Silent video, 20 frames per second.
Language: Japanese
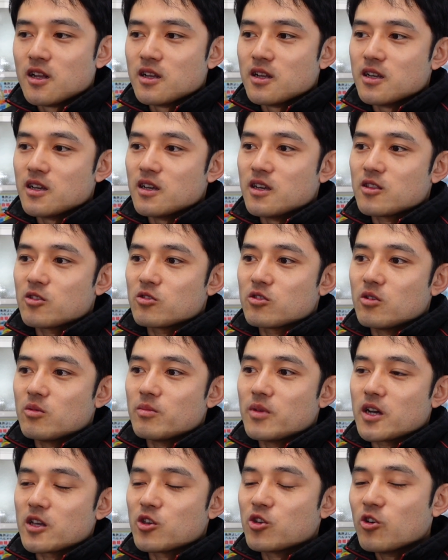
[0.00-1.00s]
えー、っと、
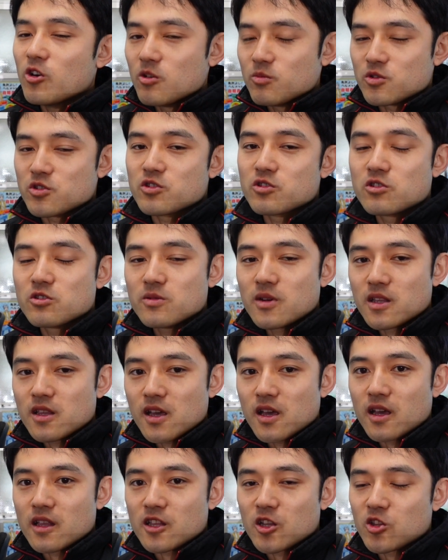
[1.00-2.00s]
まあ業務する上
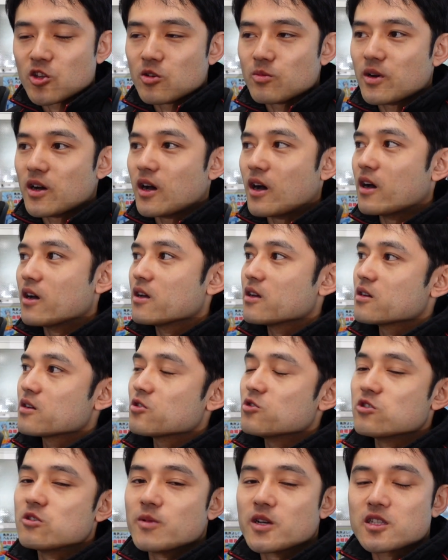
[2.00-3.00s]
で、例えば
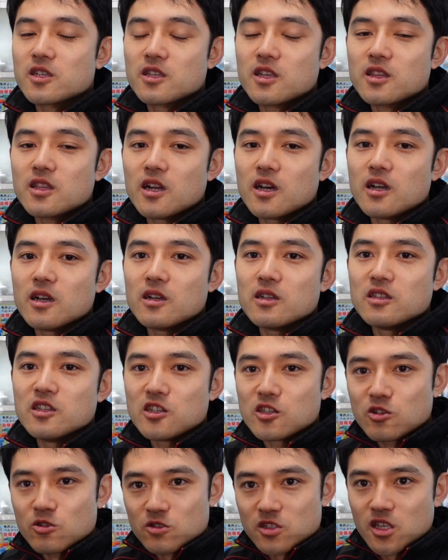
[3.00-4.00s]
車屋さんだったら
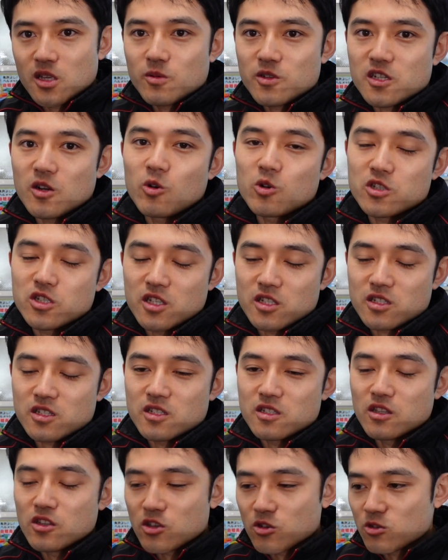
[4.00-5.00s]
に級整備車欲しいで
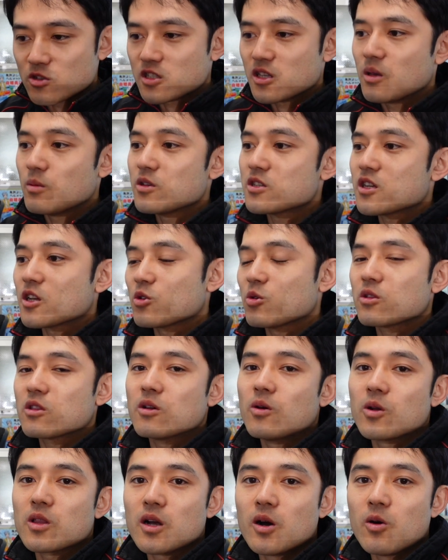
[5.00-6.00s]
す。に級整備車取っ
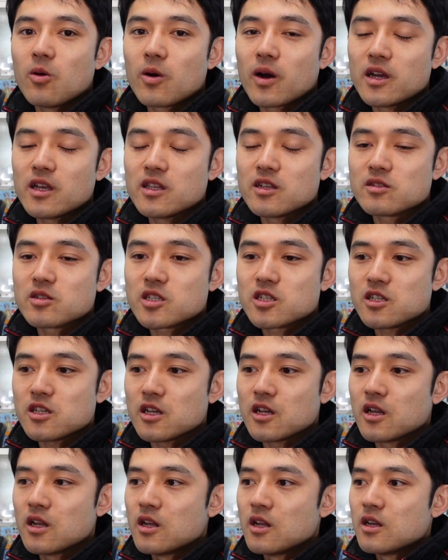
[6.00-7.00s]
ておいた方がいいです
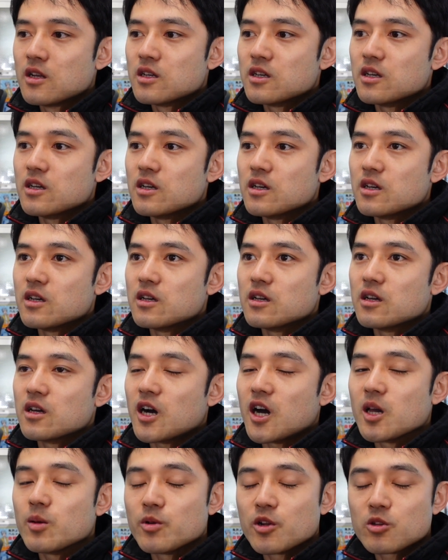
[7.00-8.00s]
し、
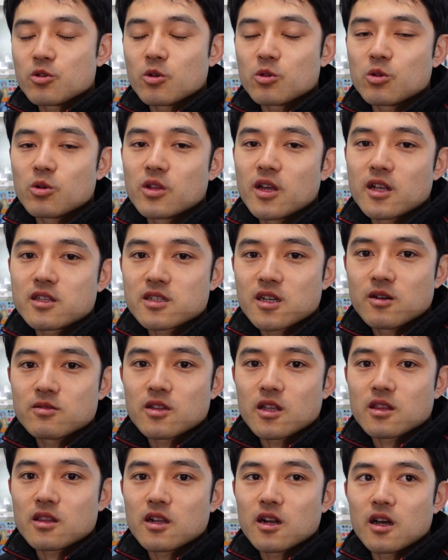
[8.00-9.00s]
えー、ハイブリッドを取り扱う
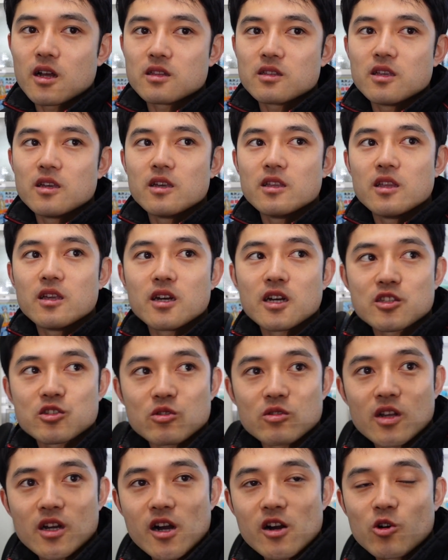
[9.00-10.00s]
んだったら低電
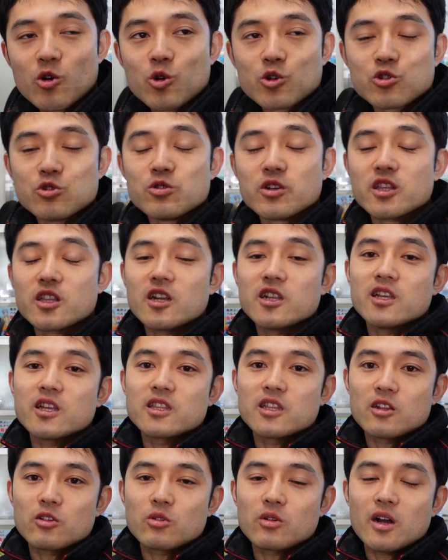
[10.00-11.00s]
圧のなんか講習受けたり
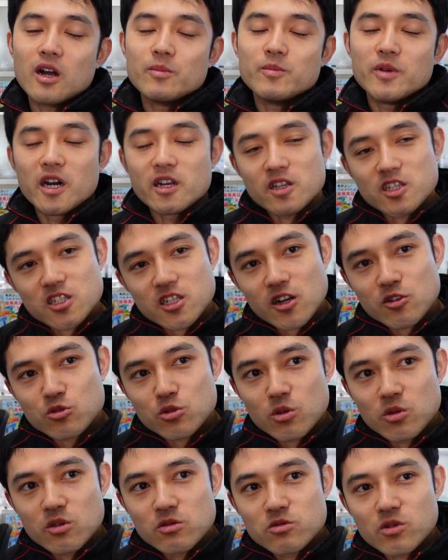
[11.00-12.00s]
だったりとか、まああれは資格
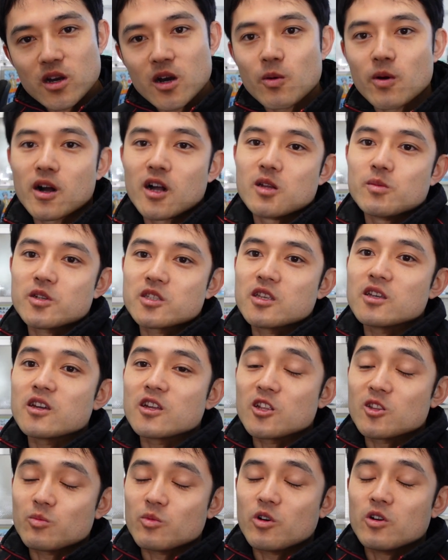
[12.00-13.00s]
というのかわかりません
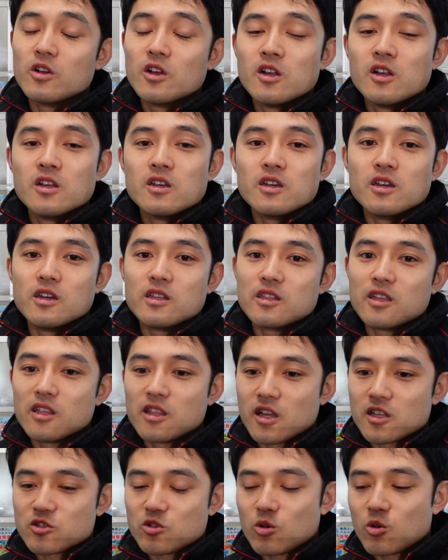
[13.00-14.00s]
けれども、えー、低
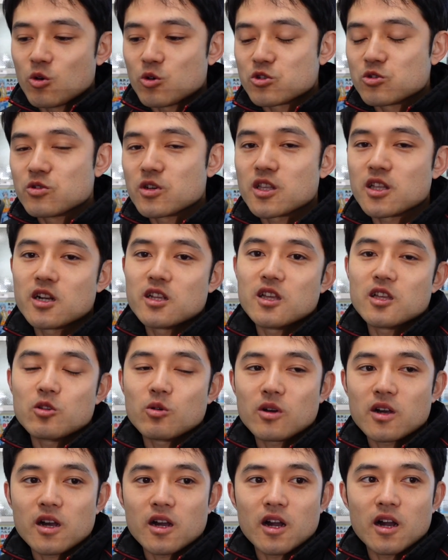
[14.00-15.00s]
電圧の講習受けたりだ
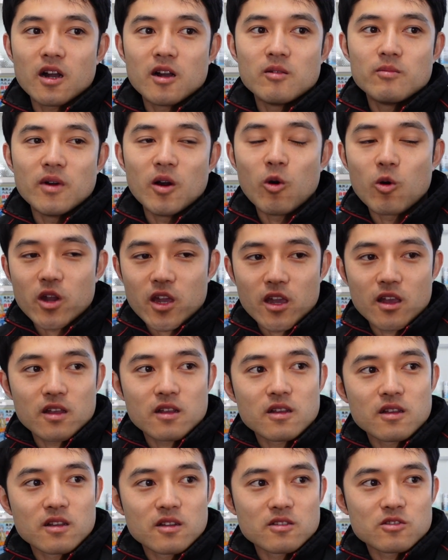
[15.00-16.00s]
とか、まあ保
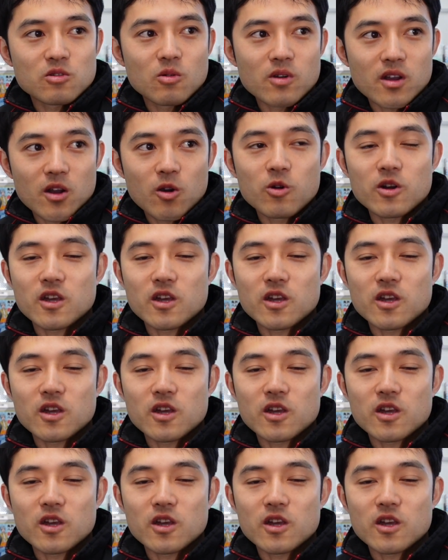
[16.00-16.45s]
険、損害保